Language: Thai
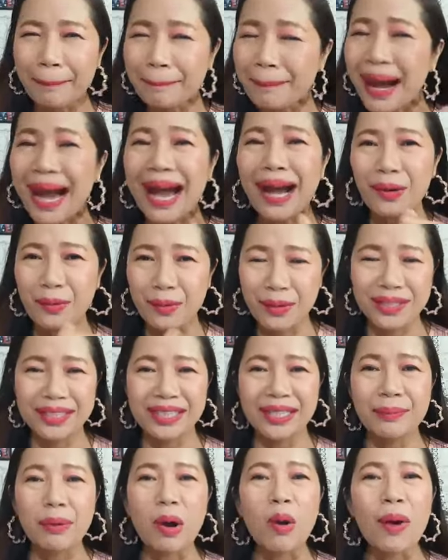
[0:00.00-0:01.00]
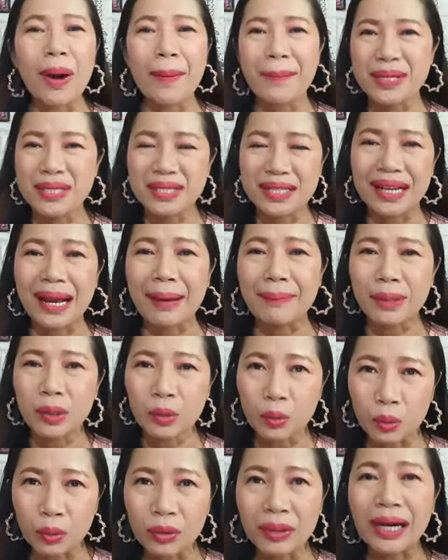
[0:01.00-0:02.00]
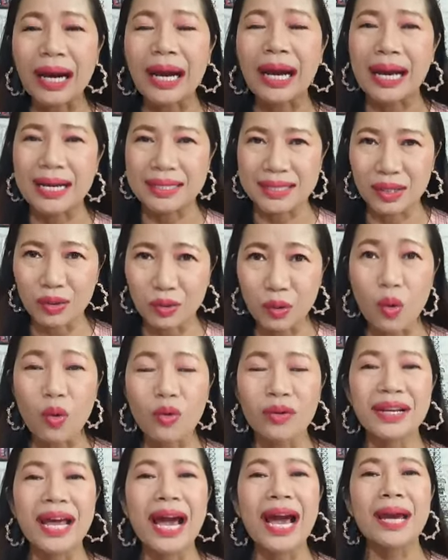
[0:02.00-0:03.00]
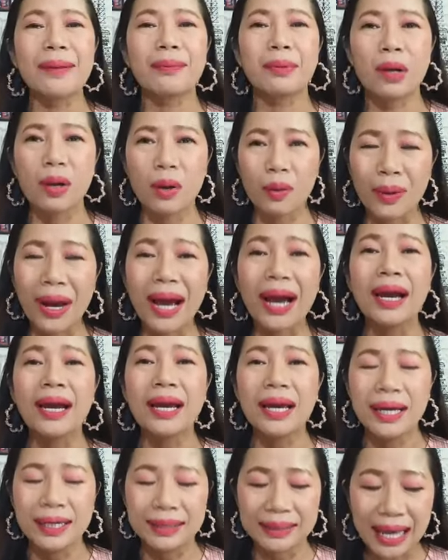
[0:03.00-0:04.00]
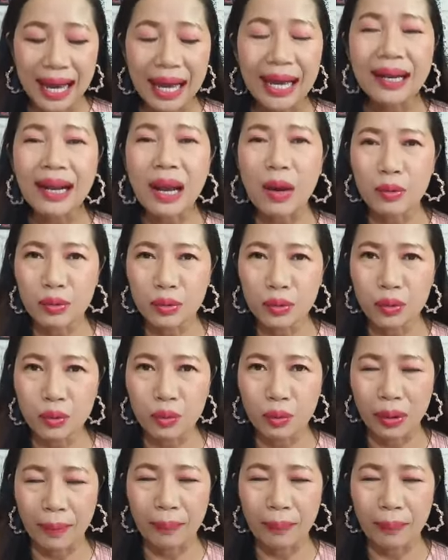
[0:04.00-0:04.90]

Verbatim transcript: มากกว่านี้เพราะว่ามันจะทำให้คุณนะคะอาจจะงงได้เพราะว่าถ้าเราอยู่กับ